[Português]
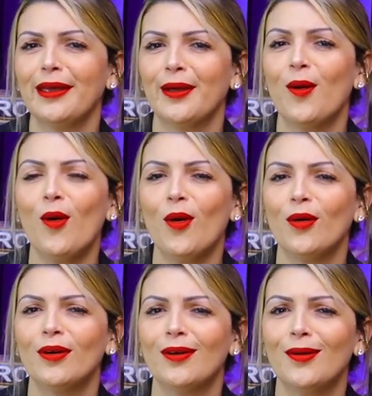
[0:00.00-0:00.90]
Rô,
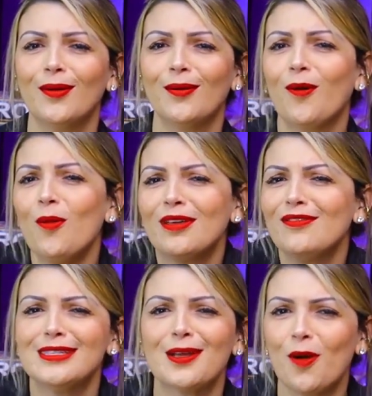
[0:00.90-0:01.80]
como que você
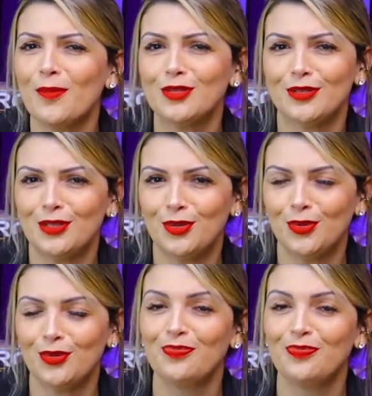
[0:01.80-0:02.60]
começou nisso tudo?